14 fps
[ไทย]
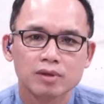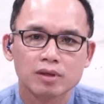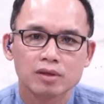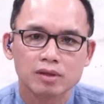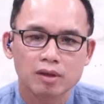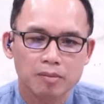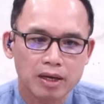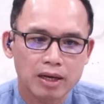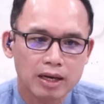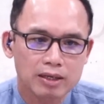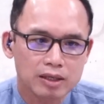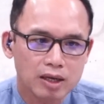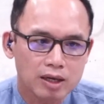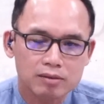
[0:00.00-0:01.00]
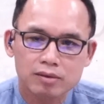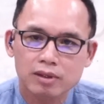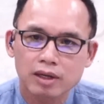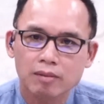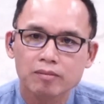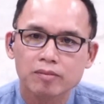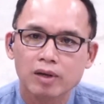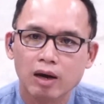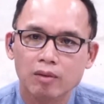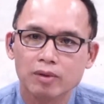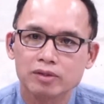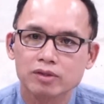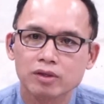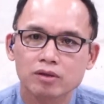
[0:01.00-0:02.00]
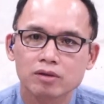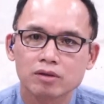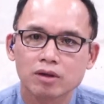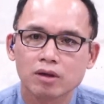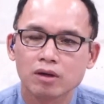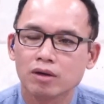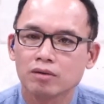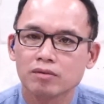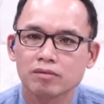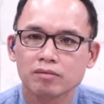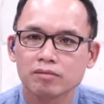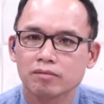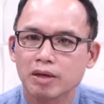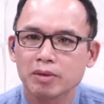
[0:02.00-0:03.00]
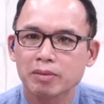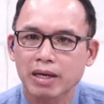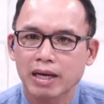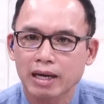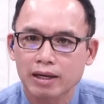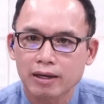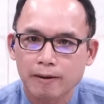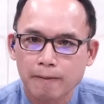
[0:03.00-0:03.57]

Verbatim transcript: จะประกาศจะนำข่าวประเสริฐก็ไม่มีพลังนะ